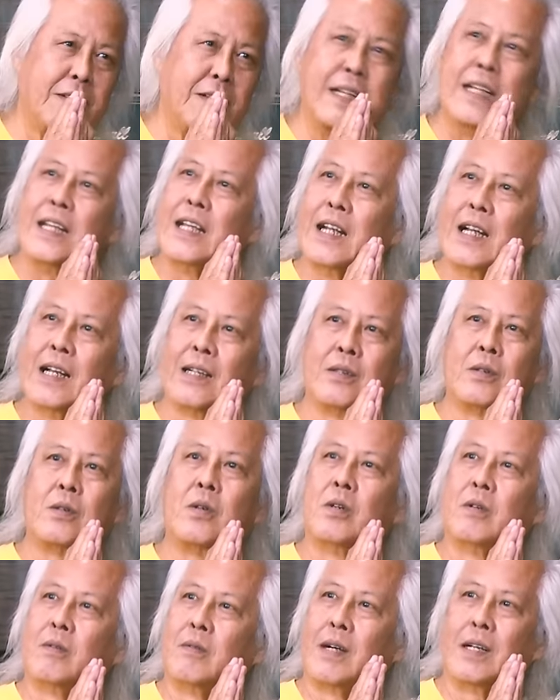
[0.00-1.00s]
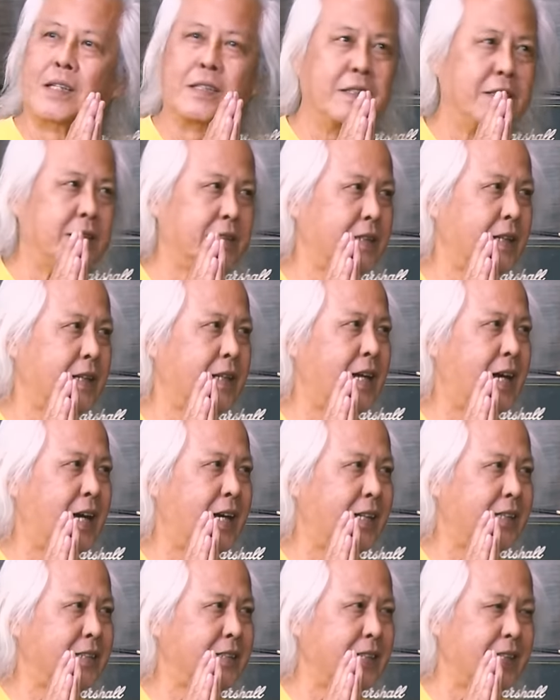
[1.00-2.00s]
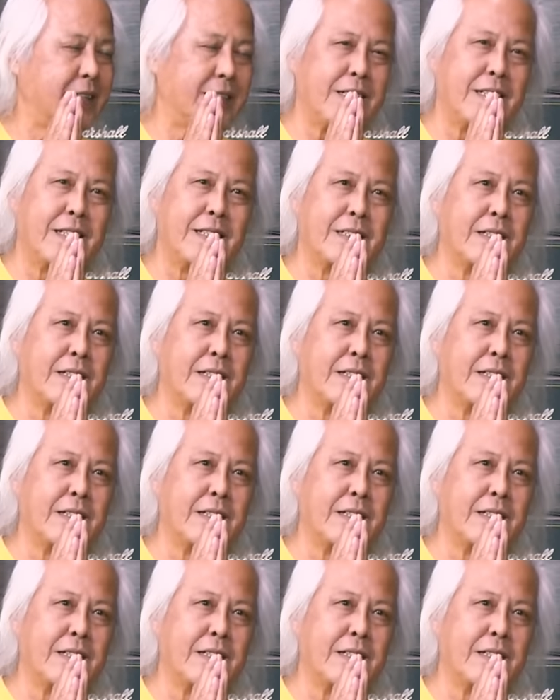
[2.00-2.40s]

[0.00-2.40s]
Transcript: ก็ดีแล้วทุกคนว่าเออใช้ได้เสียงดี